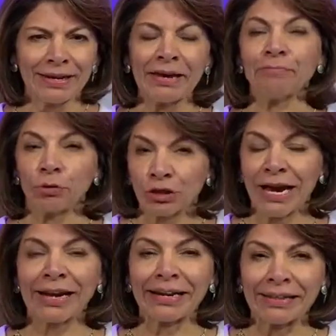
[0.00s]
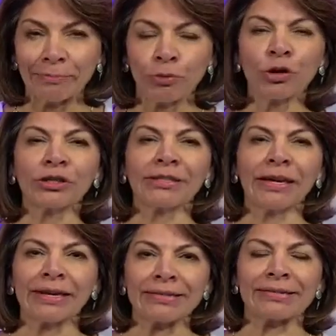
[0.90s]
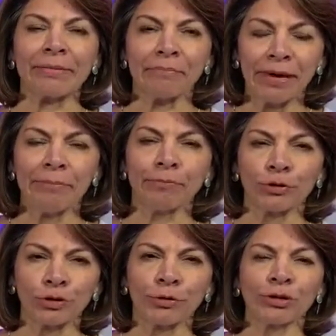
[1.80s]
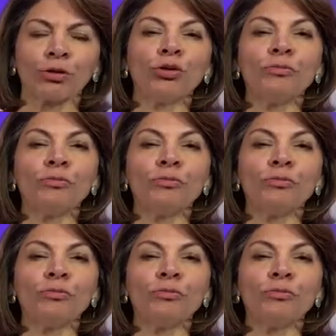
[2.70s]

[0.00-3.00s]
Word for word: que impulsar el deporte es también, por sobre todo,